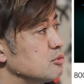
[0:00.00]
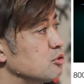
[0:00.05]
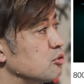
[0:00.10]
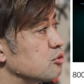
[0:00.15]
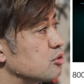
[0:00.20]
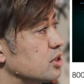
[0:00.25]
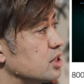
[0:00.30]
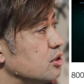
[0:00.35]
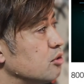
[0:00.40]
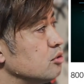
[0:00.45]
というこ
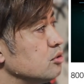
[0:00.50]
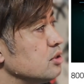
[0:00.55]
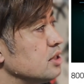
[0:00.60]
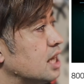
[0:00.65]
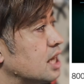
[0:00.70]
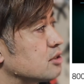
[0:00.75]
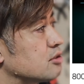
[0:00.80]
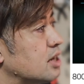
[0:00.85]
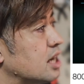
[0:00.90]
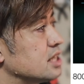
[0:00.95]
とで
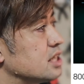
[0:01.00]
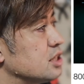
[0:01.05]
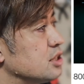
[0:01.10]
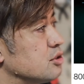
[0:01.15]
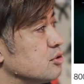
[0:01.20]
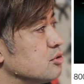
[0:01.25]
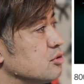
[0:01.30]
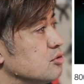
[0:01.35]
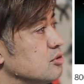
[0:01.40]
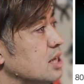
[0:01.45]

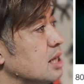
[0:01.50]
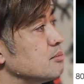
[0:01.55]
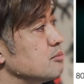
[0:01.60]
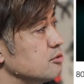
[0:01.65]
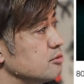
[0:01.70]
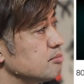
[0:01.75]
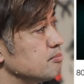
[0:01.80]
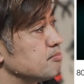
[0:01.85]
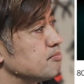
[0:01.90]
480g